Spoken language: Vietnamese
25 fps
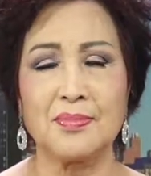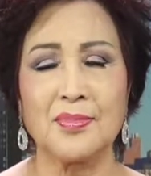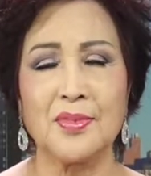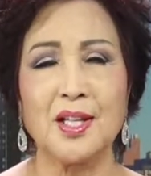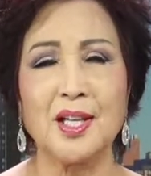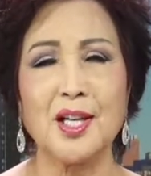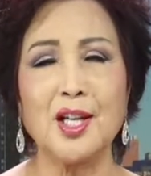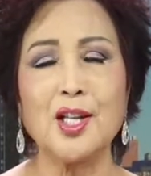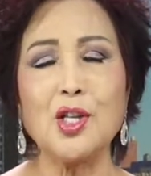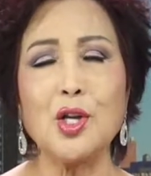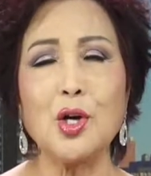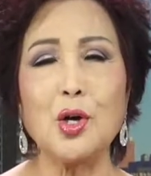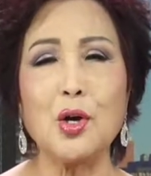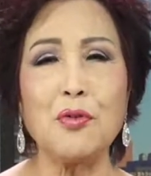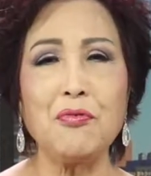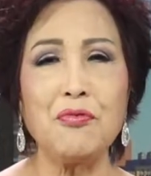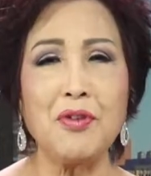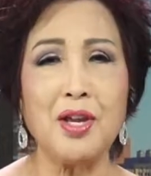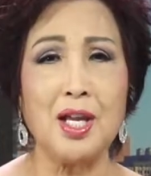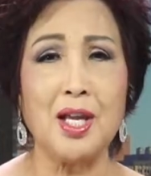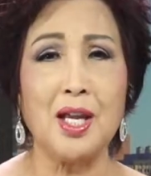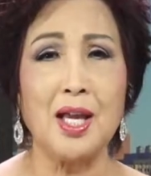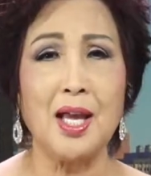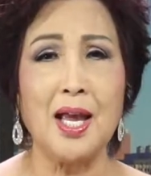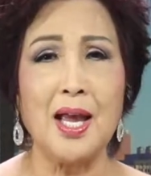Kính thưa quý
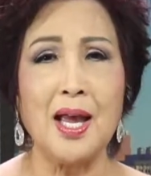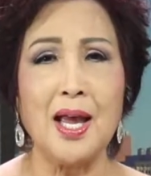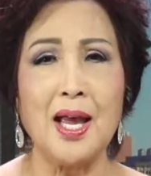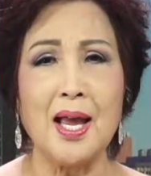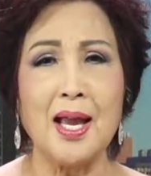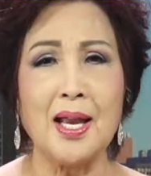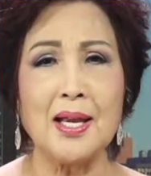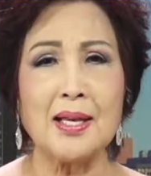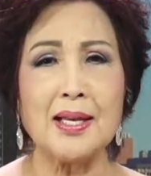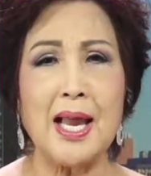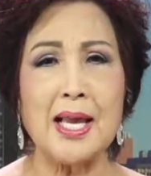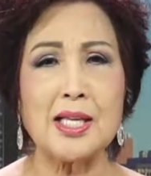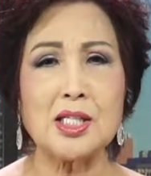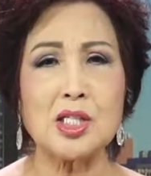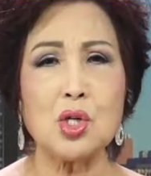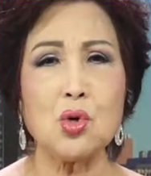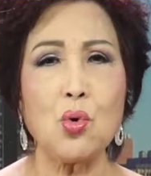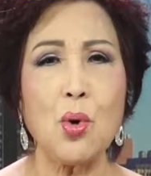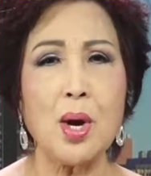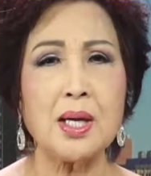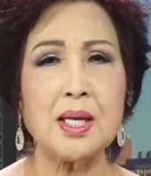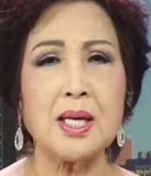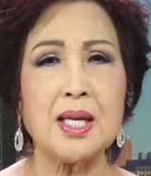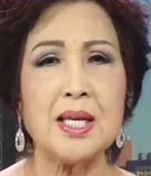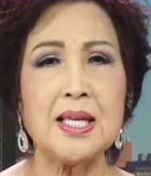vị, Đại sứ Hoa
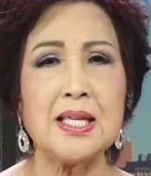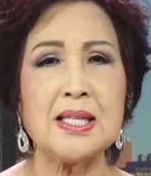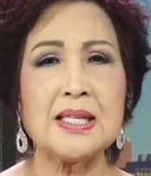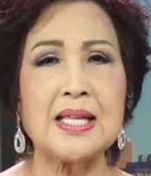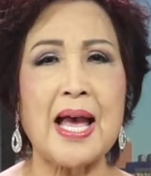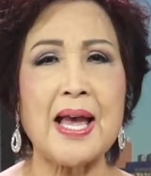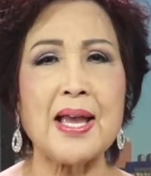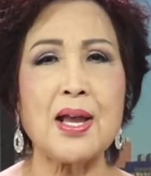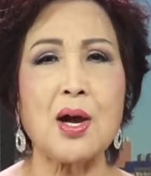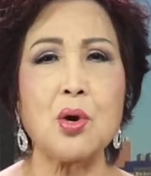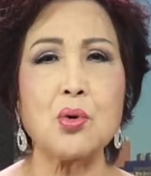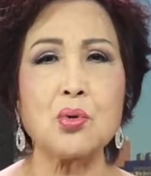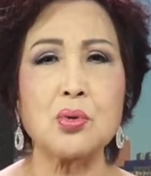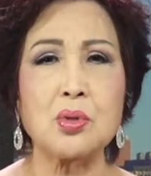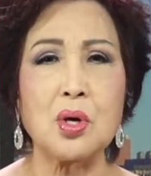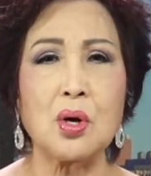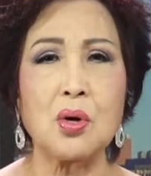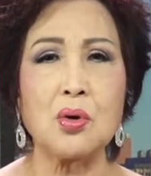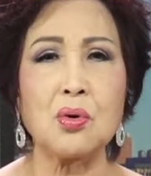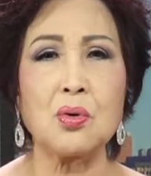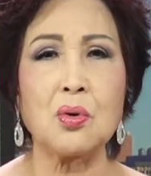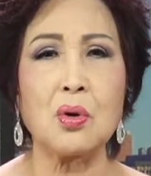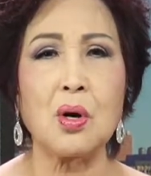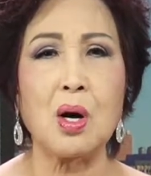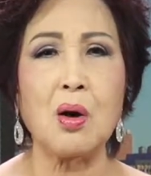Kỳ tại Âu
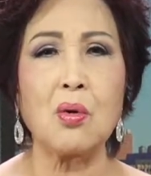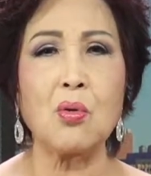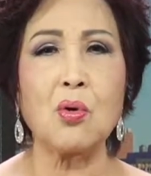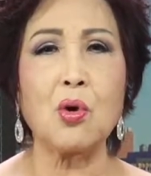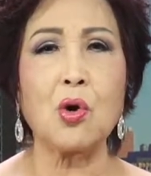Châu, ông